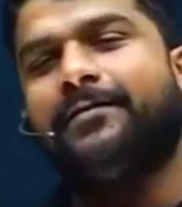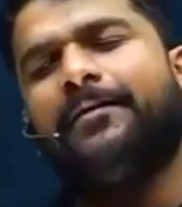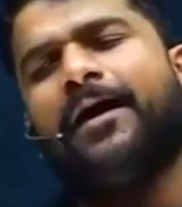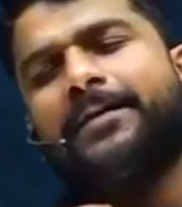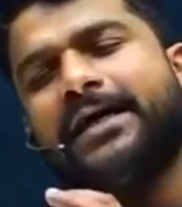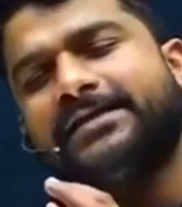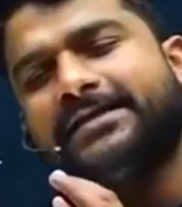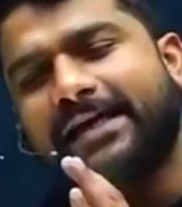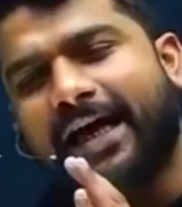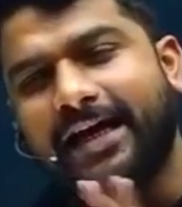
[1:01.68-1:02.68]
में आपके
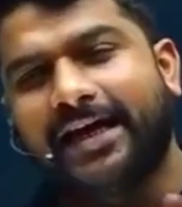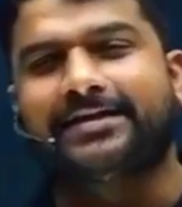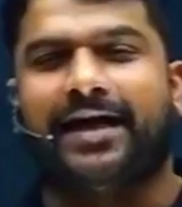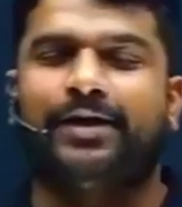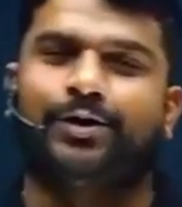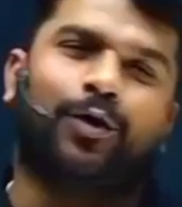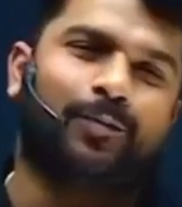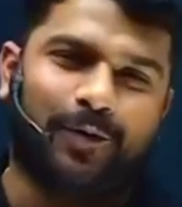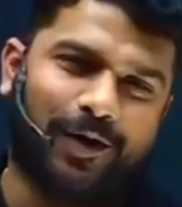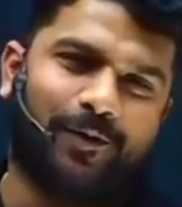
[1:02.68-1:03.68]
सारे के सारे शौक
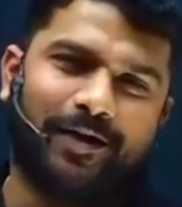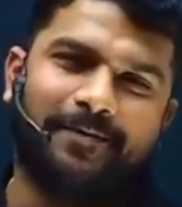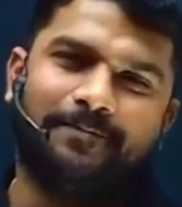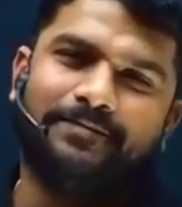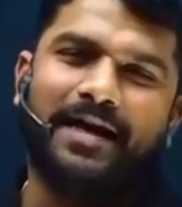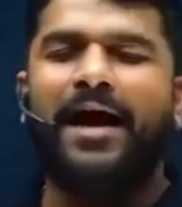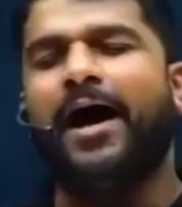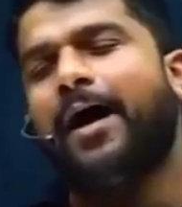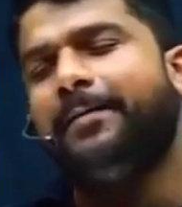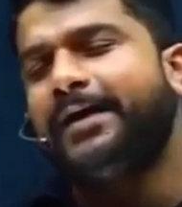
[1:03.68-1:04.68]
पूरे होंगे
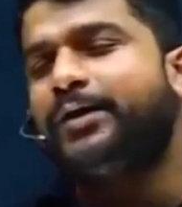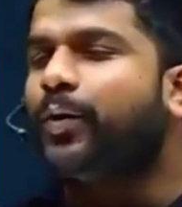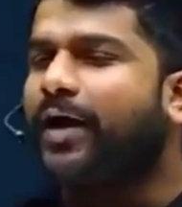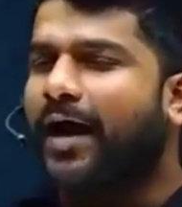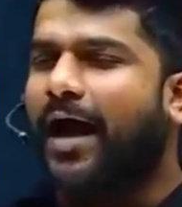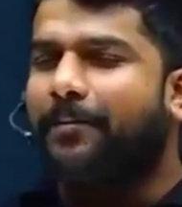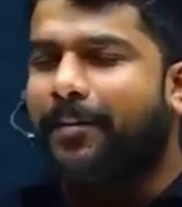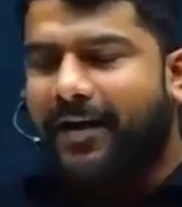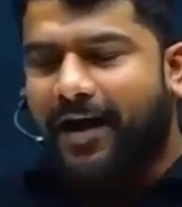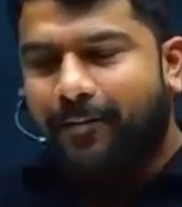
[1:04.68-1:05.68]
अभी थोड़े आप
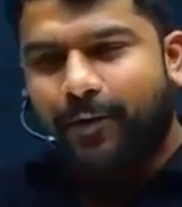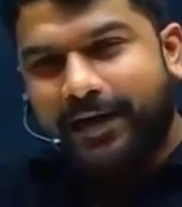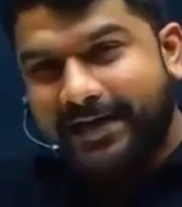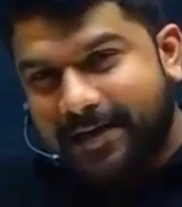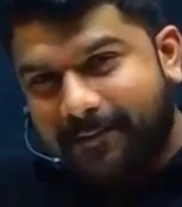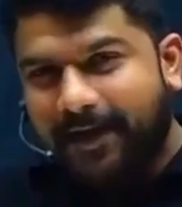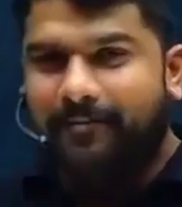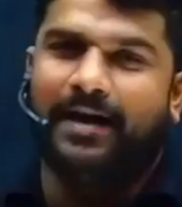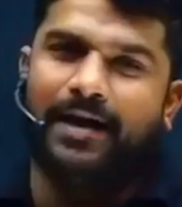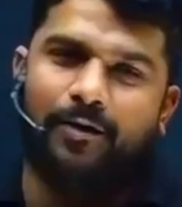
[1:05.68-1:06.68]
अपने आप को डिसिप्लिन
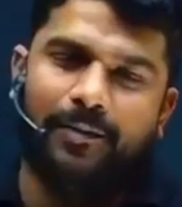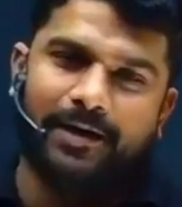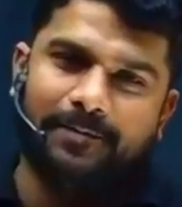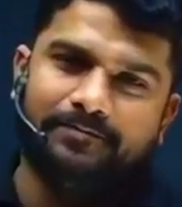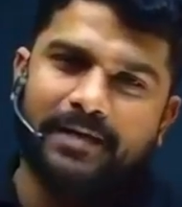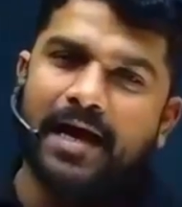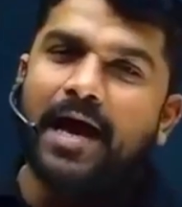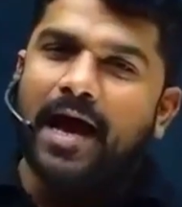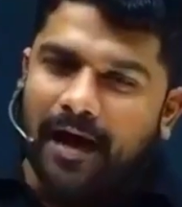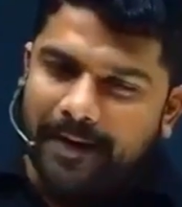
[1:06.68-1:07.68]
में ले आओ बेटा
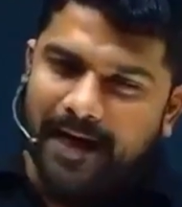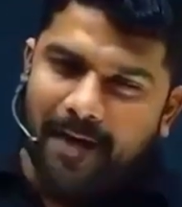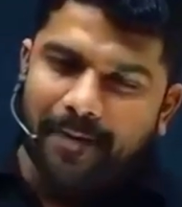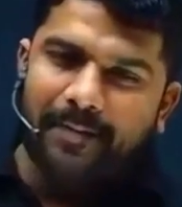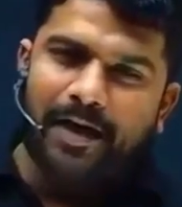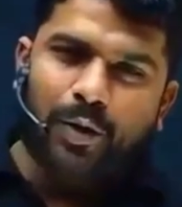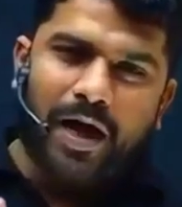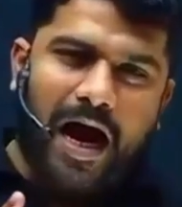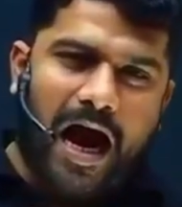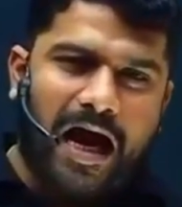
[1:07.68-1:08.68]
अभी आप अपना
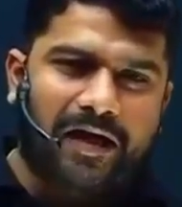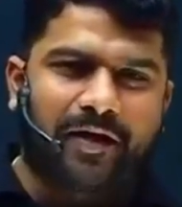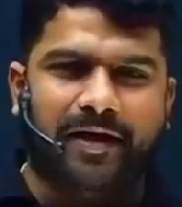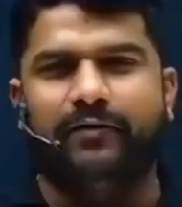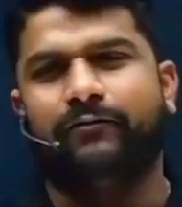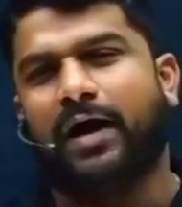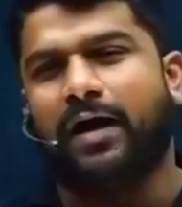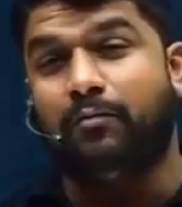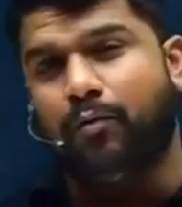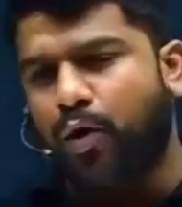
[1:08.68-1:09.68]
थोड़ा हार्ड वर्किंग
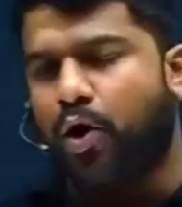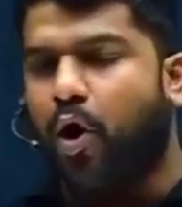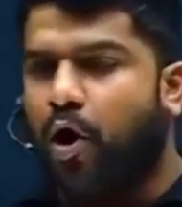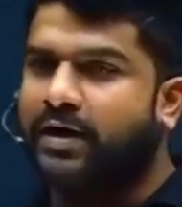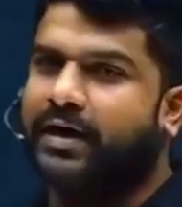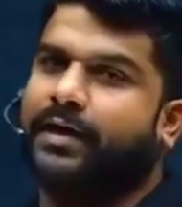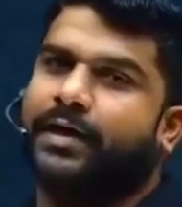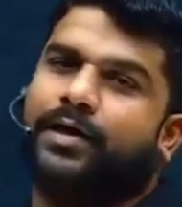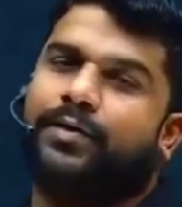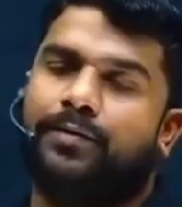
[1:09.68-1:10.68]
वाला मोड ऑन
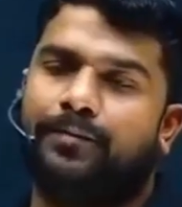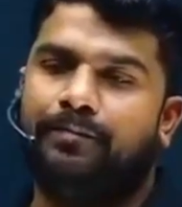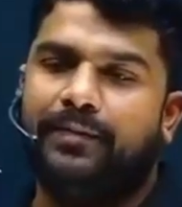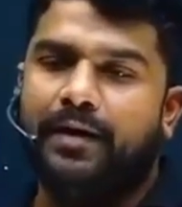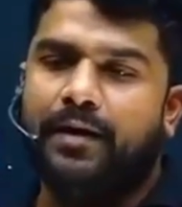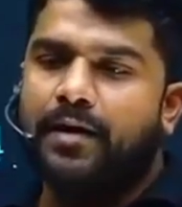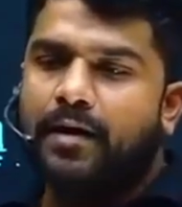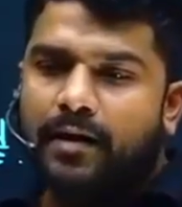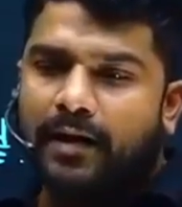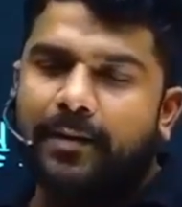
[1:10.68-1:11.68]
करके रखो
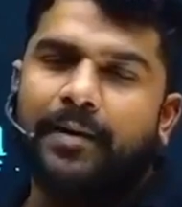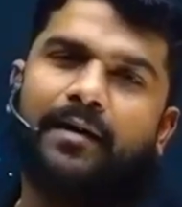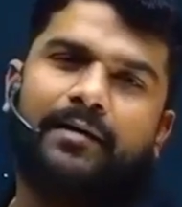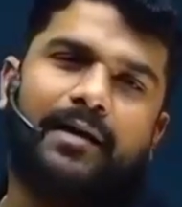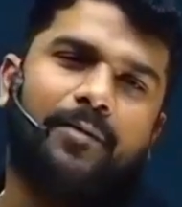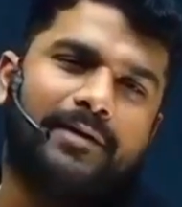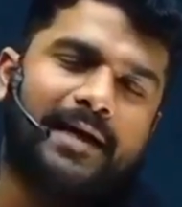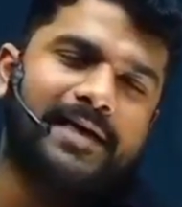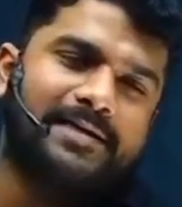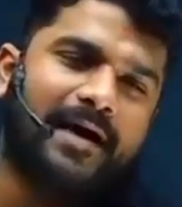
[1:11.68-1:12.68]
कई बार ये बोलते
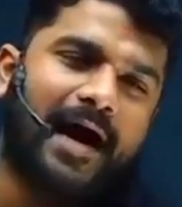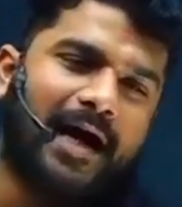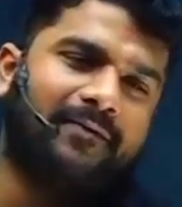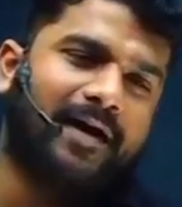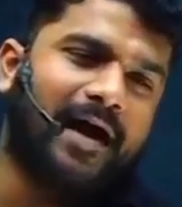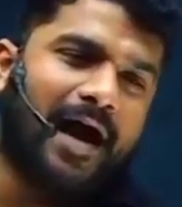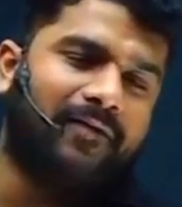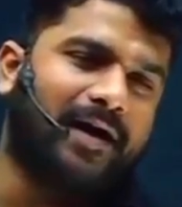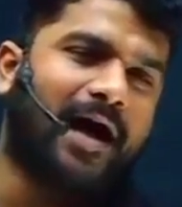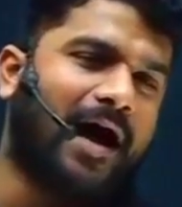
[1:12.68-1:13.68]
हैं कि सर हार्ड वर्क
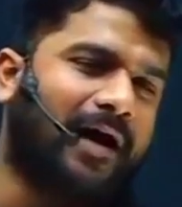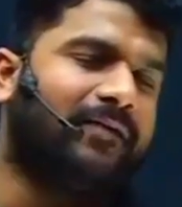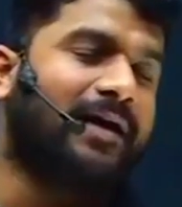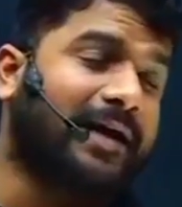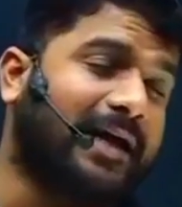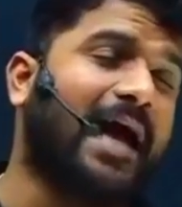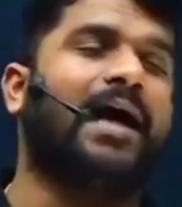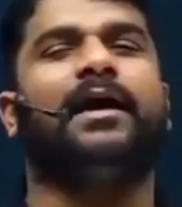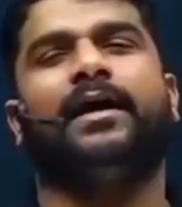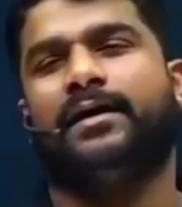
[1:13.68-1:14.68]
हार्ड वर्क हार्ड वर्क क्या है